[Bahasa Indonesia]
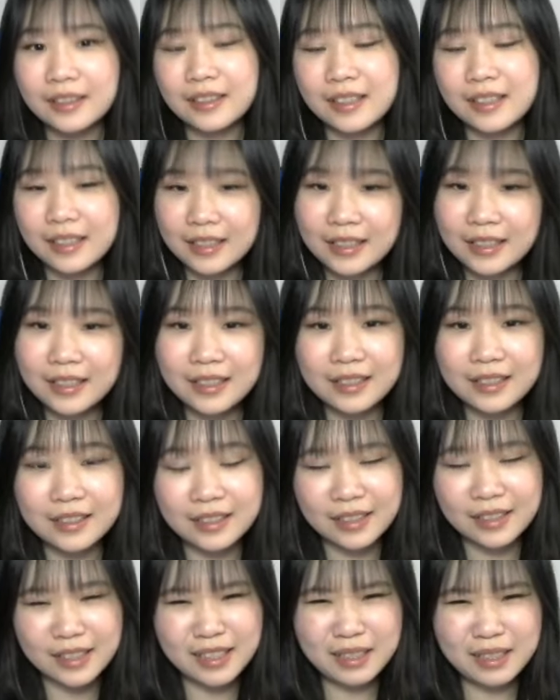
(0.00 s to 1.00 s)
Jadi
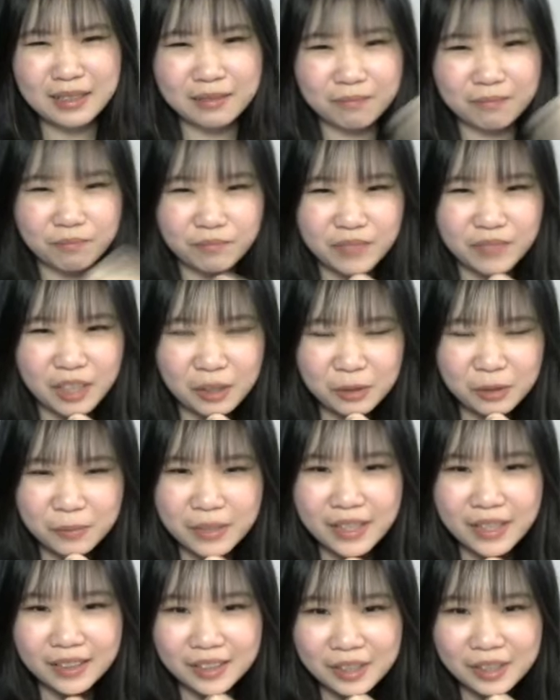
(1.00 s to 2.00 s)
kayak
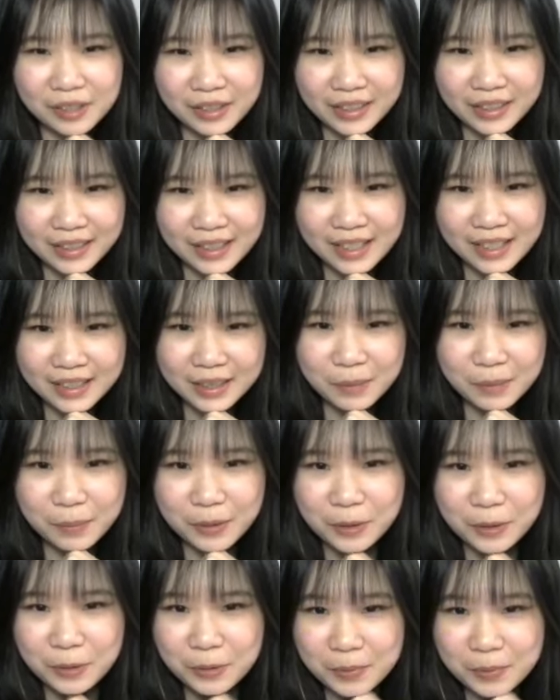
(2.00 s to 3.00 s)
terlalu banyak teori kayaknya
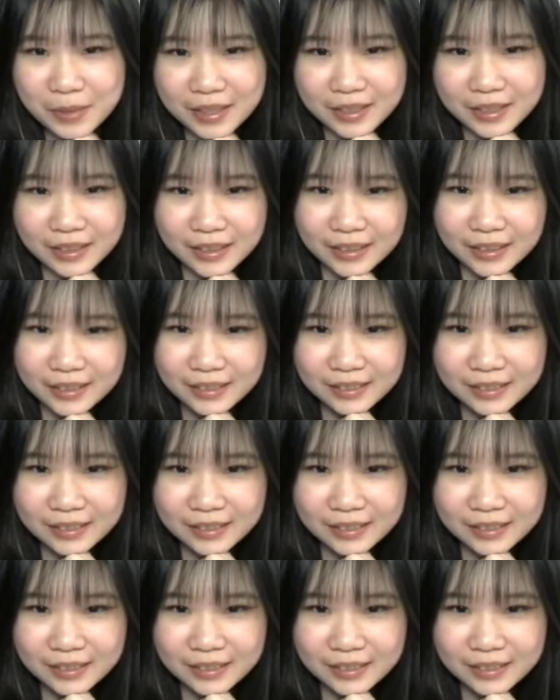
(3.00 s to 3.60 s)
percuma deh.